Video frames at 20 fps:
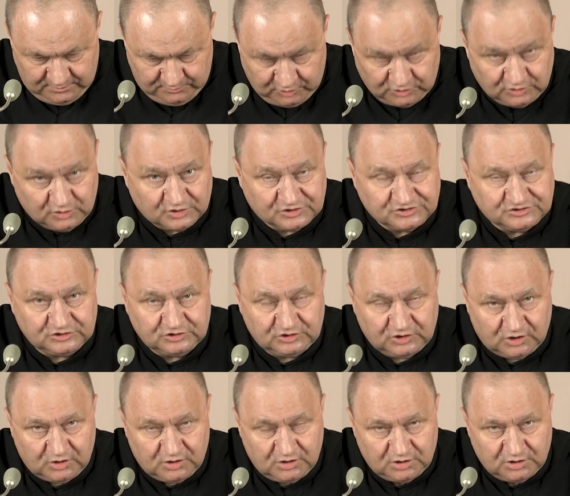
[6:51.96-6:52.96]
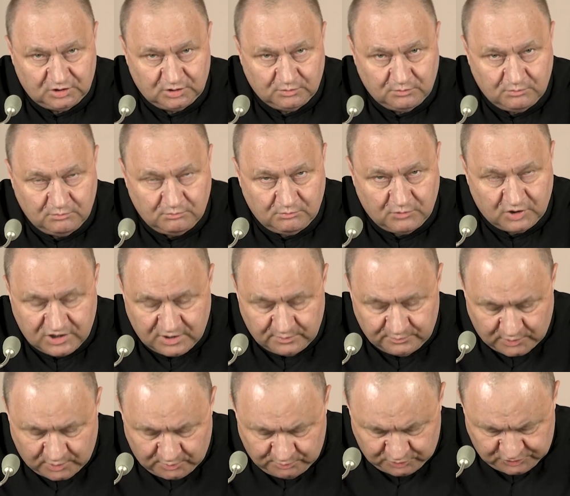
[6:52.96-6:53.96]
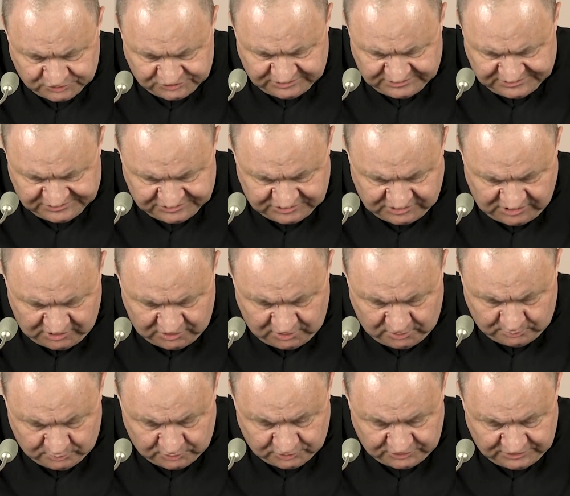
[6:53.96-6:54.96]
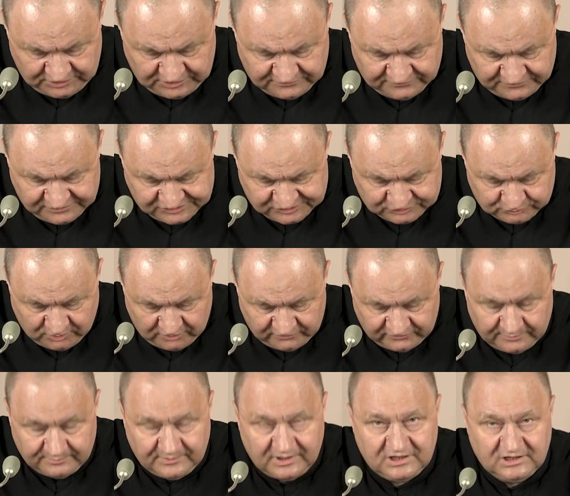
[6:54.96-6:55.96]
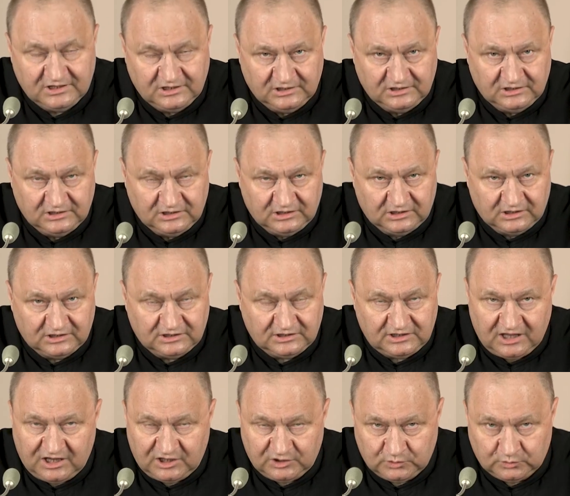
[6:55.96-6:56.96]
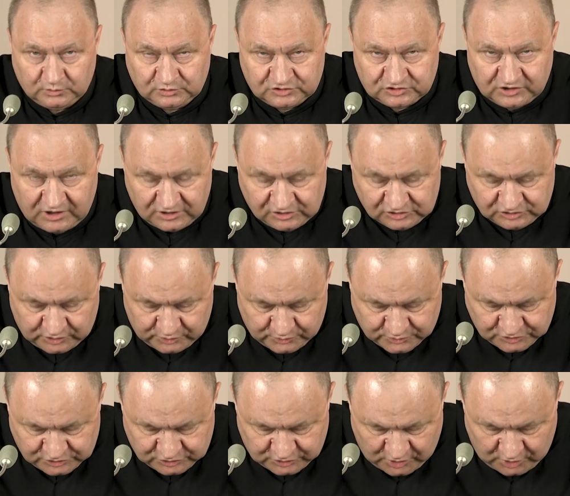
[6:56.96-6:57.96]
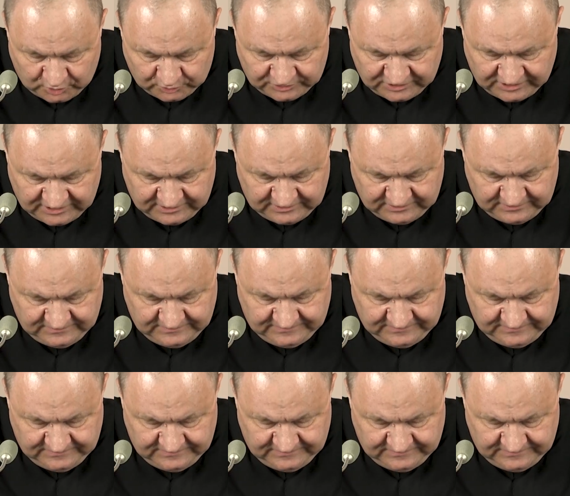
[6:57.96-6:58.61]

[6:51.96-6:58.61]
Moi drodzy, to moje propozycje do modlitwy słowem na jutrzejszą środę.